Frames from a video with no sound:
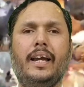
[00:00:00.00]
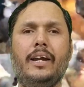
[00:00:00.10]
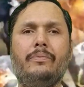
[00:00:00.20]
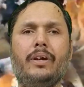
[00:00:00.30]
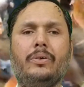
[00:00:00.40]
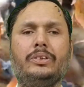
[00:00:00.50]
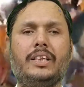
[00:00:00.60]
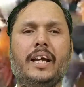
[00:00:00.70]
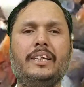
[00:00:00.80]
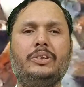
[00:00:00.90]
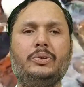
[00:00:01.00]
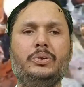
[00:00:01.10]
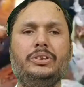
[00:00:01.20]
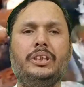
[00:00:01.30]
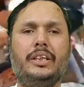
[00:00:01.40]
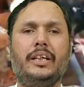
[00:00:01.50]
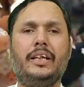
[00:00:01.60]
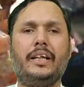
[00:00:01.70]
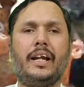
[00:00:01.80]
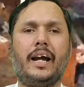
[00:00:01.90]
है व्यवसाय सूझ
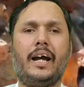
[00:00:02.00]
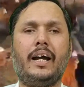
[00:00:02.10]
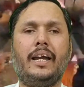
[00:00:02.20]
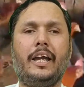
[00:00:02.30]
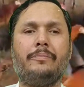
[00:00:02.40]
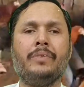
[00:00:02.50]
नहीं रहा है